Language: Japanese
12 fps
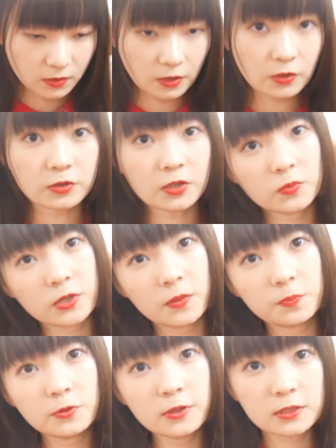なんかでも
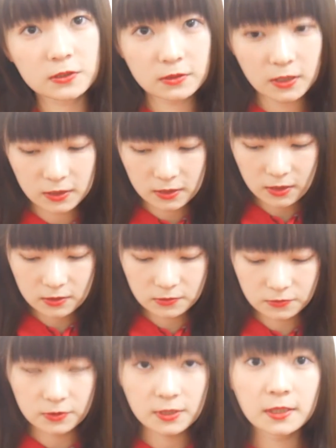ギャップって常に安
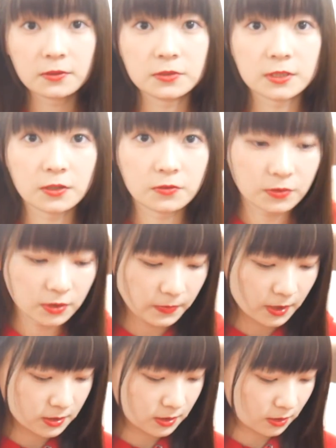くセールしてる
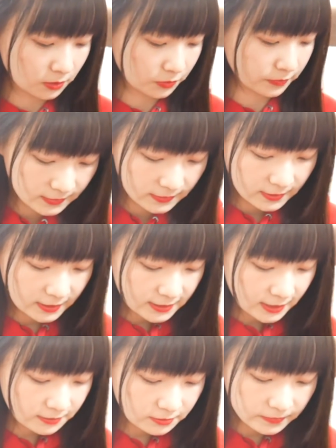イメージがある2
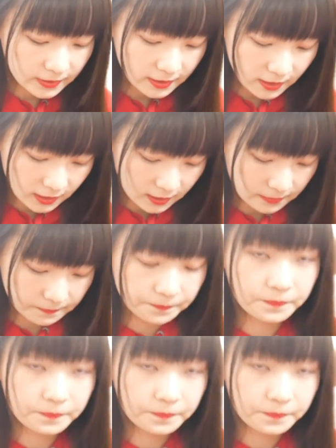着目が